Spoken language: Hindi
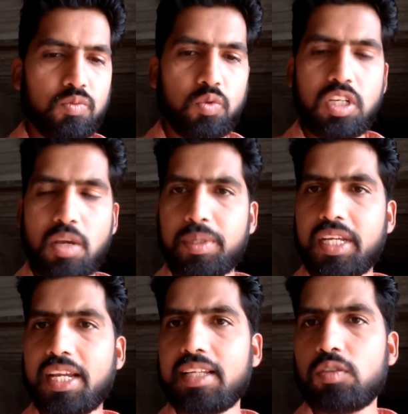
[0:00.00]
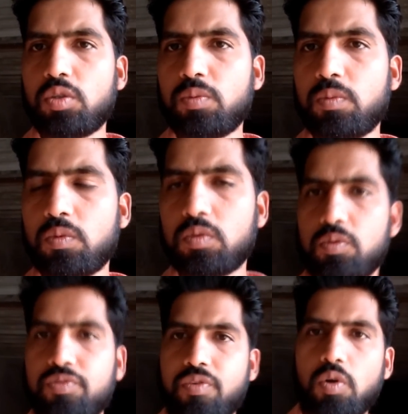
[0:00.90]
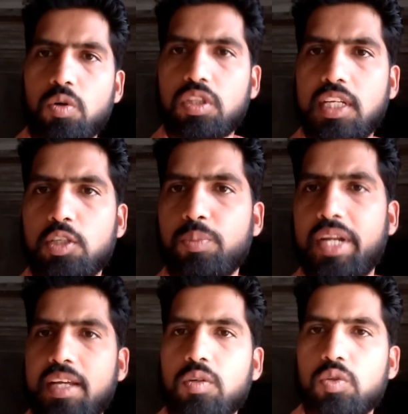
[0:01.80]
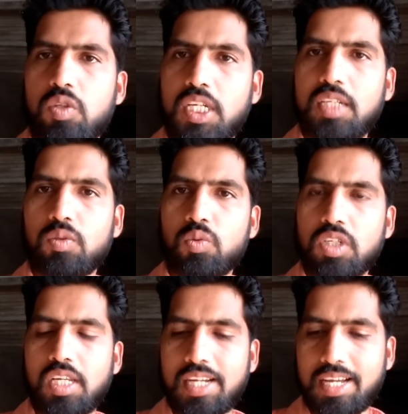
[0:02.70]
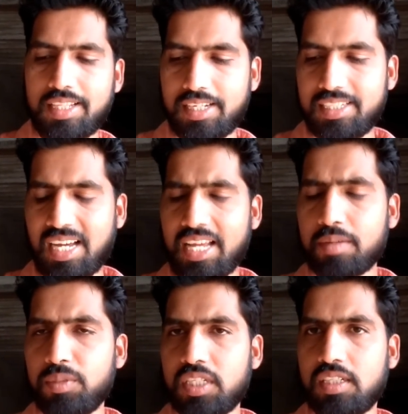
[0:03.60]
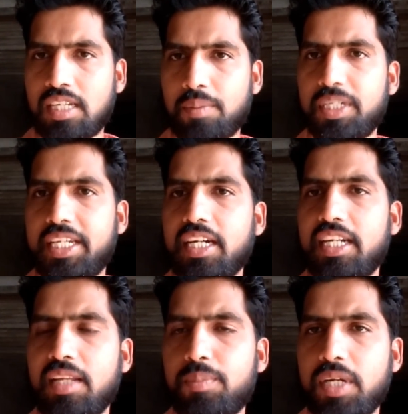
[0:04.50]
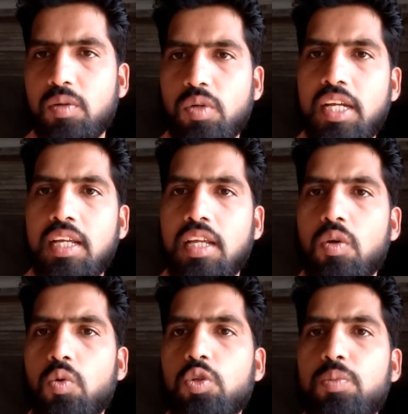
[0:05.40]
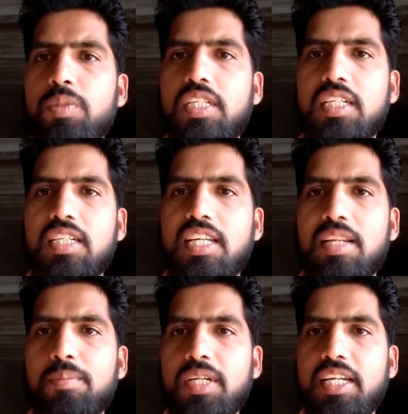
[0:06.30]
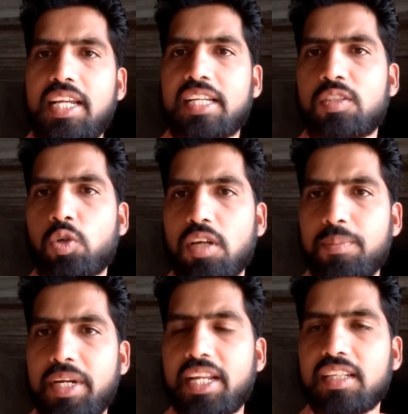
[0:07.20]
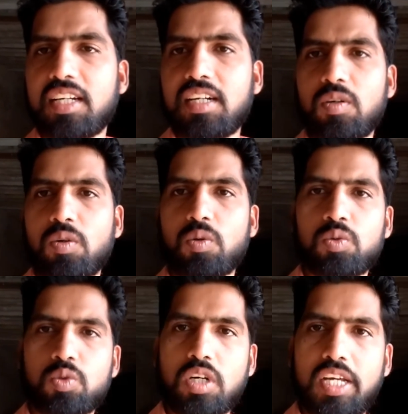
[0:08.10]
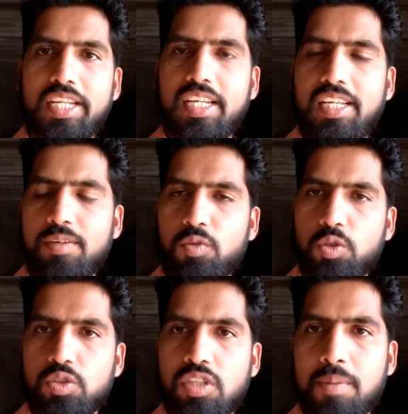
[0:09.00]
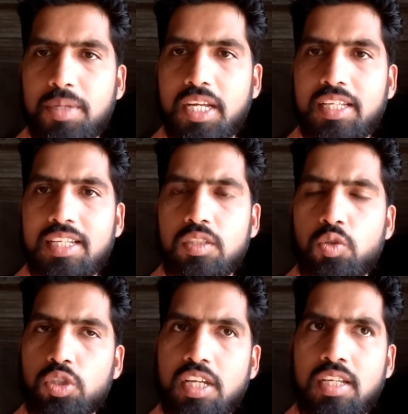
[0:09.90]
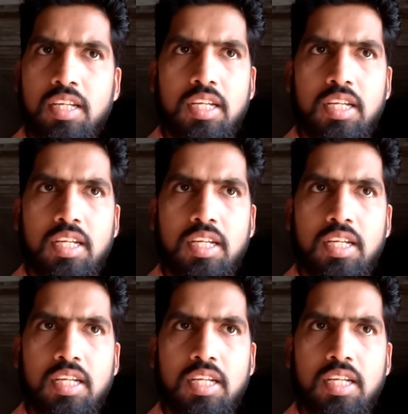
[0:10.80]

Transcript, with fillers: वो यहाँ पे क्या है जो फ्रॉग होते हैं जो मेंढक होते हैं उनके लिए आया था यहाँ एक मिट, यहाँ मिट्टी का ढेर पड़ा हुआ है उस मिट्टी के ढेर में एक छोटा मेंढक था और उसको खाने के लिए वो सांप आया था जो कि